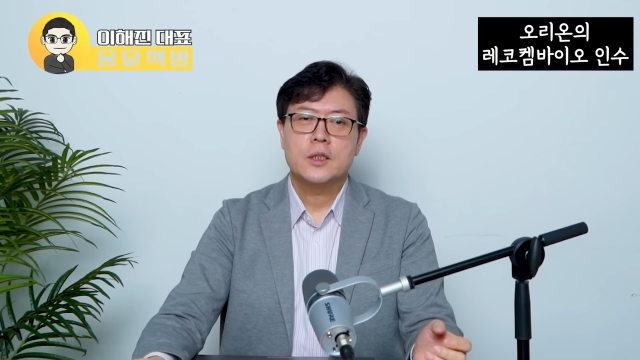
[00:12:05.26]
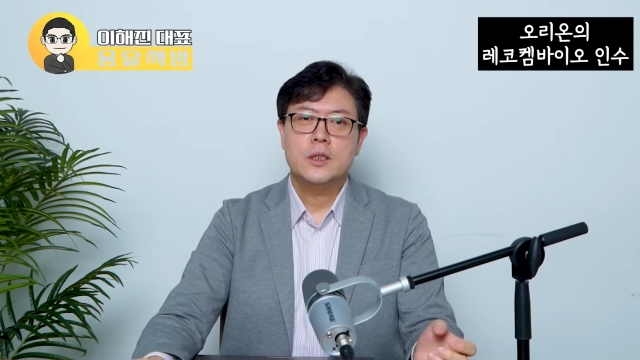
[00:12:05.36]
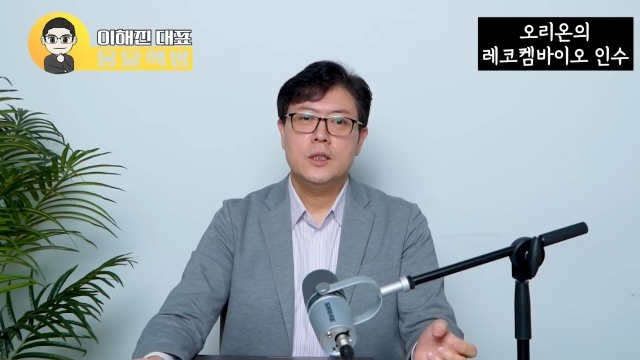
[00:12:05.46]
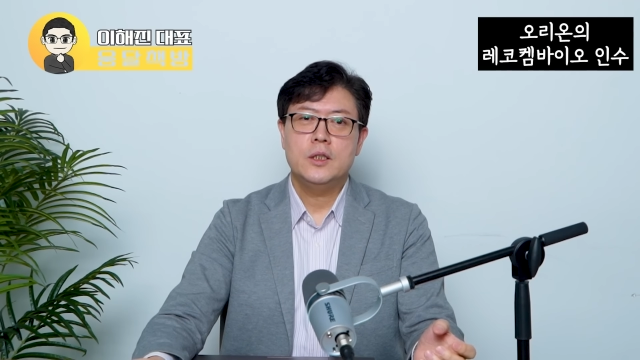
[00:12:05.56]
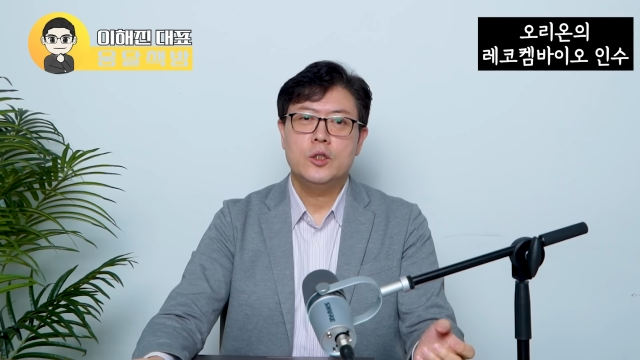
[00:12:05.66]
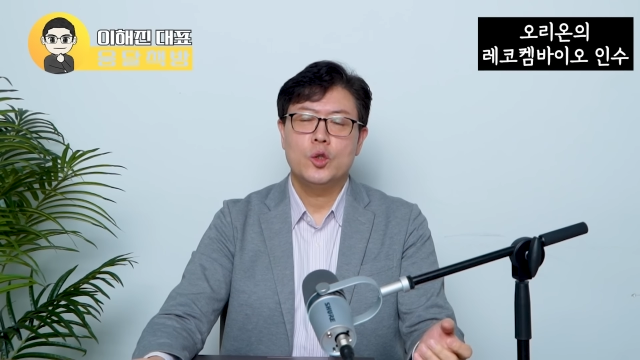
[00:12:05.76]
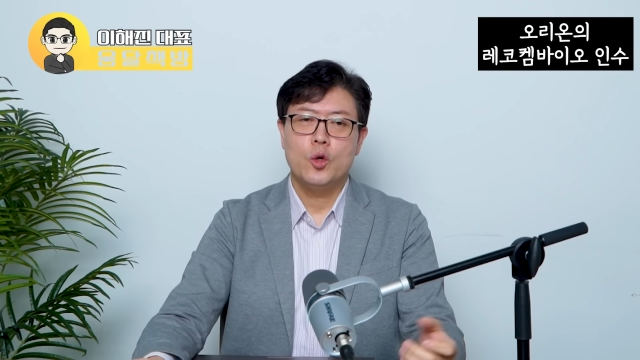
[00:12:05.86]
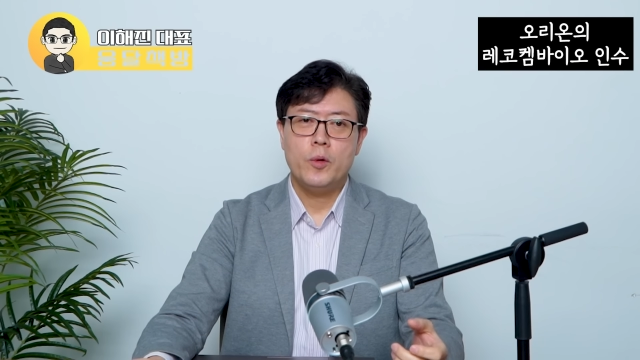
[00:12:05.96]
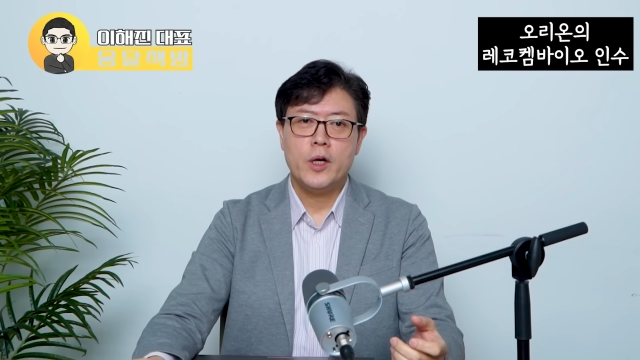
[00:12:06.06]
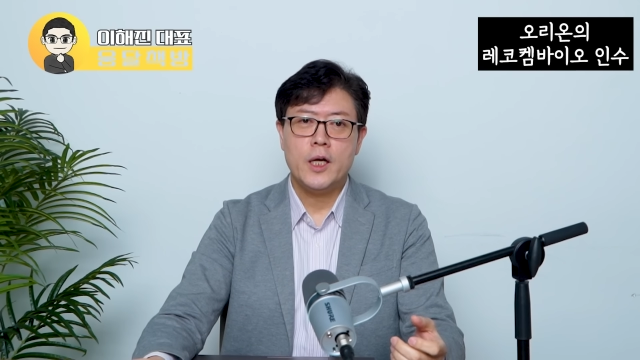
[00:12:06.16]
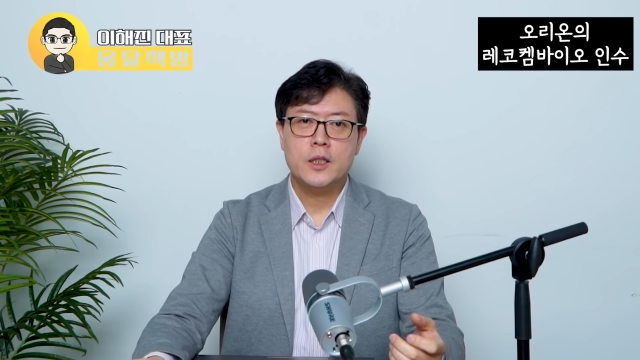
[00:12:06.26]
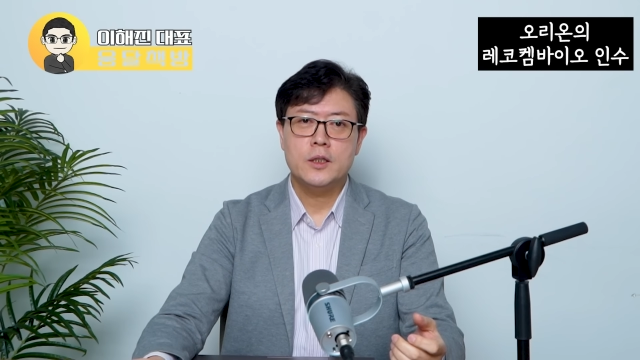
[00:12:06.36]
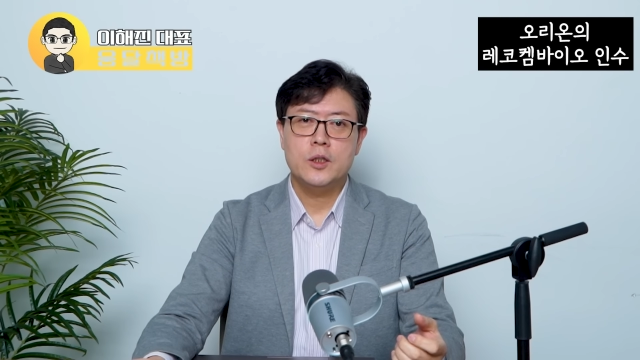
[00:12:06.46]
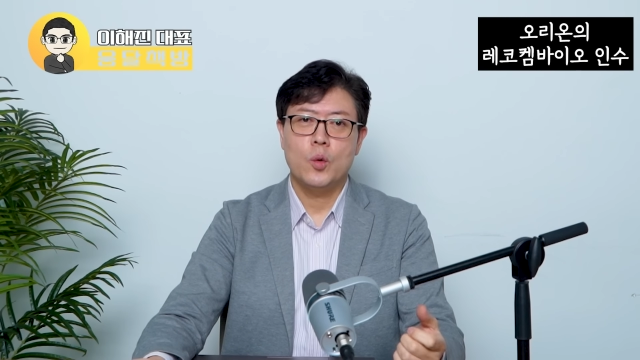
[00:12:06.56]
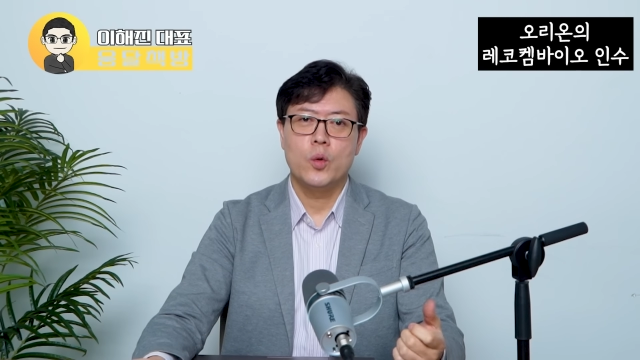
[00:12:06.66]
그 요번에
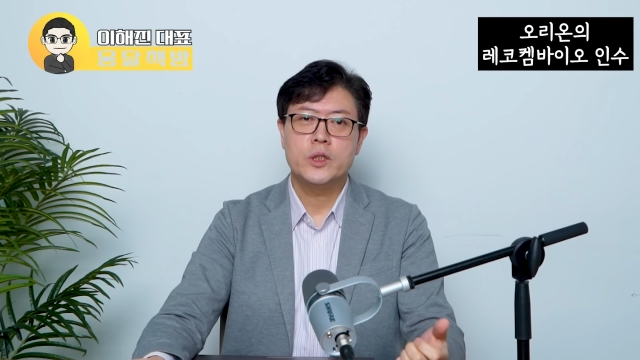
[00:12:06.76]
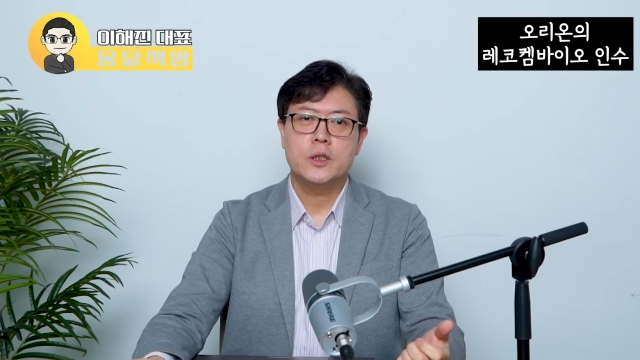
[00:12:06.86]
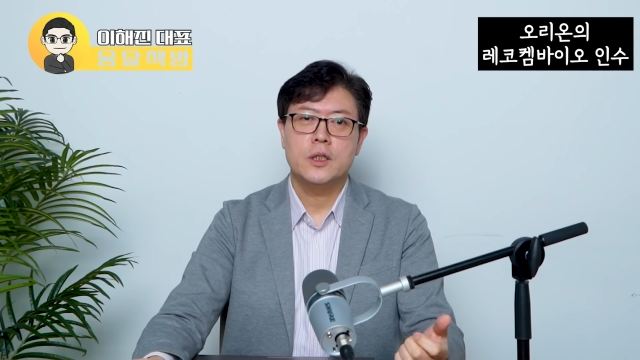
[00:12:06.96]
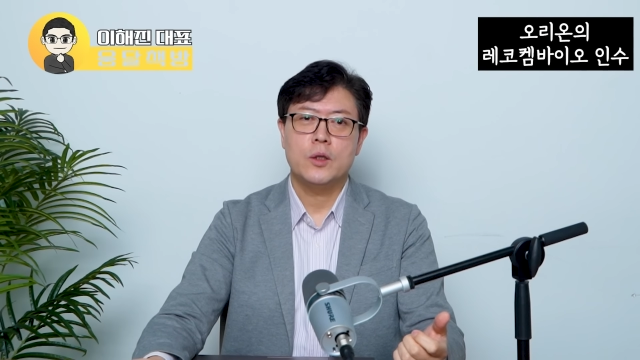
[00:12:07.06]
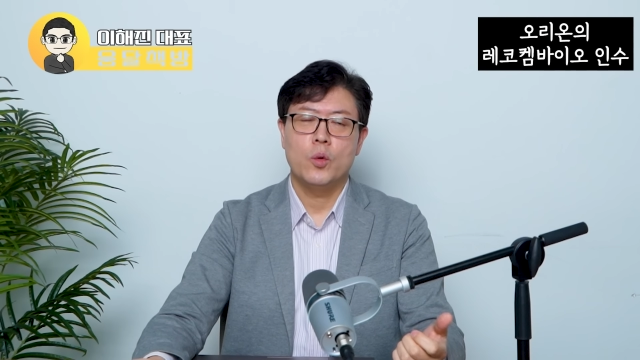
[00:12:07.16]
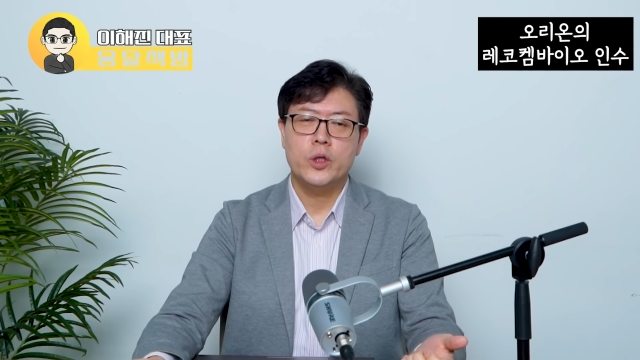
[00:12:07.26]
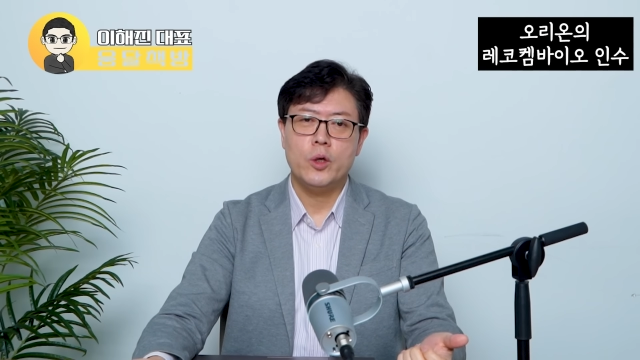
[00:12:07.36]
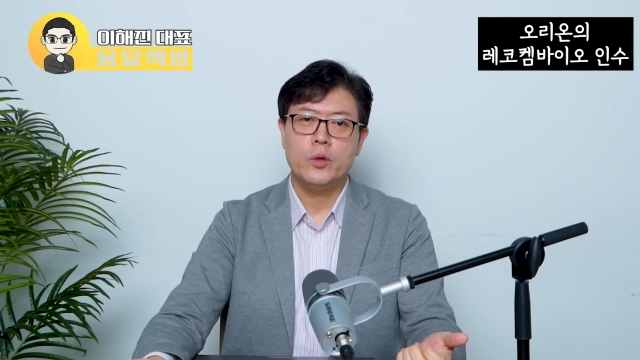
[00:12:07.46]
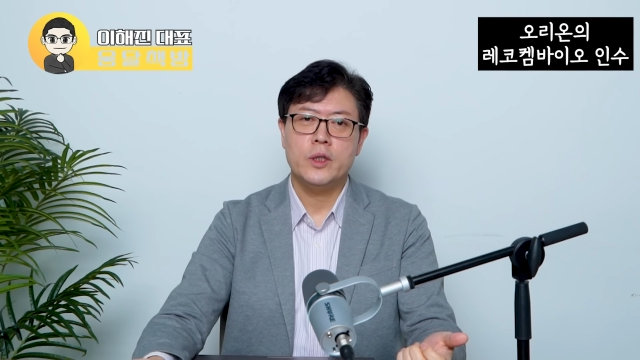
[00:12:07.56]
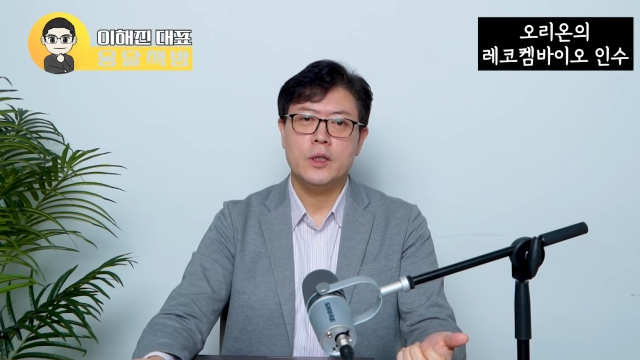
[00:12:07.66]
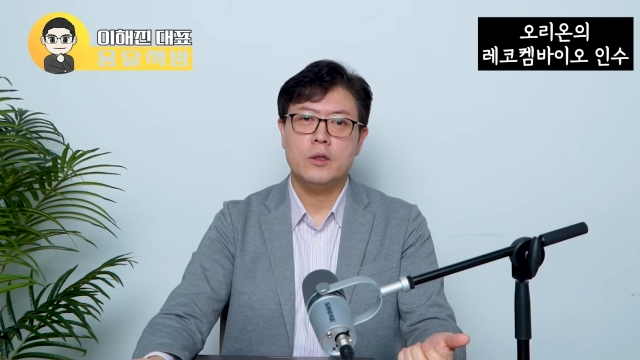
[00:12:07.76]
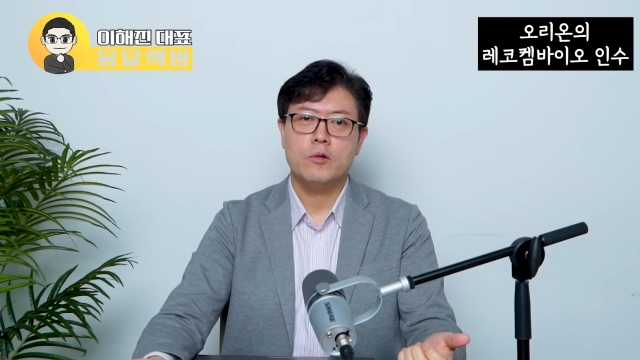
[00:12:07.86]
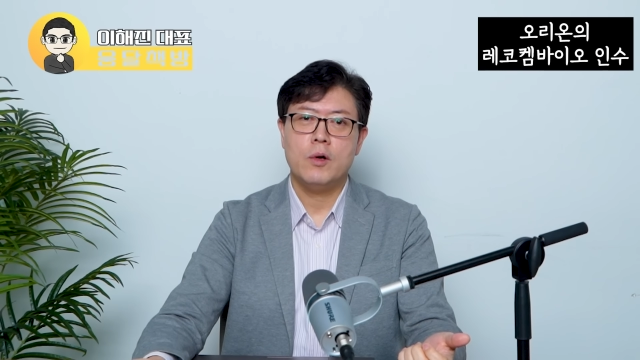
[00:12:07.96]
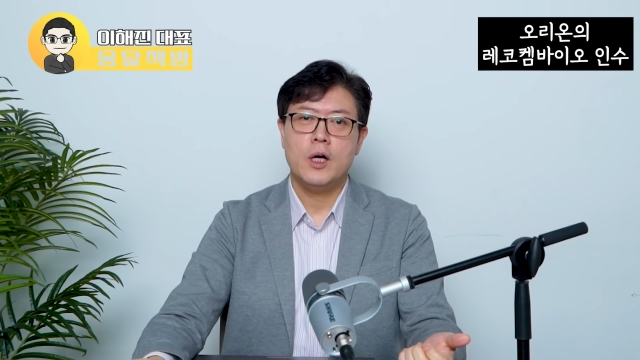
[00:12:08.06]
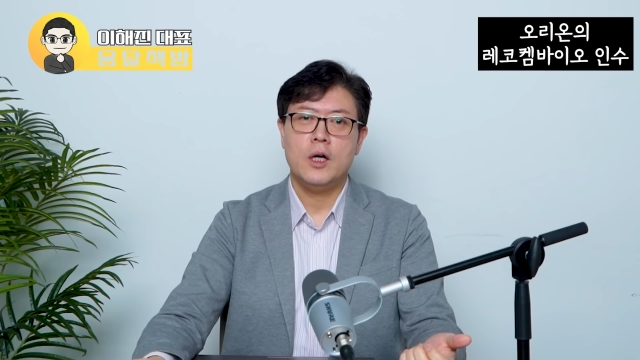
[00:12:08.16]
그
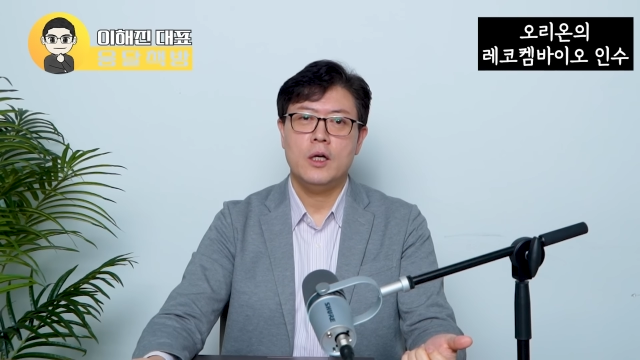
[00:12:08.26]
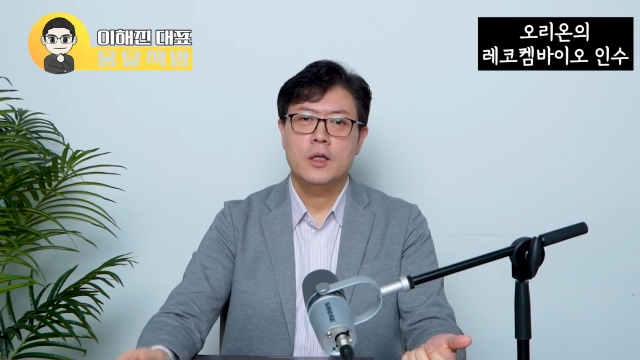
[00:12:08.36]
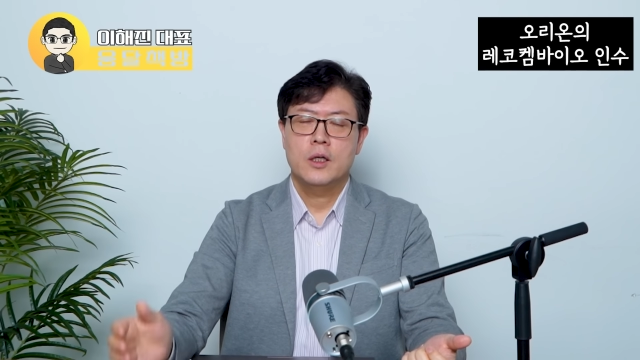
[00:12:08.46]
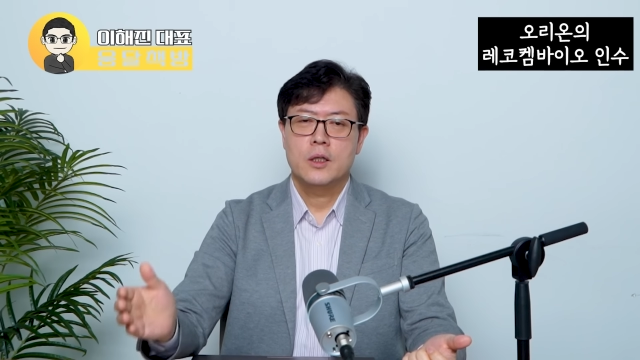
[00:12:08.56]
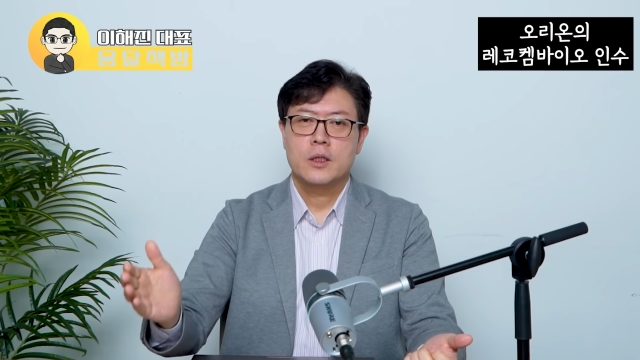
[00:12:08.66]
오리온과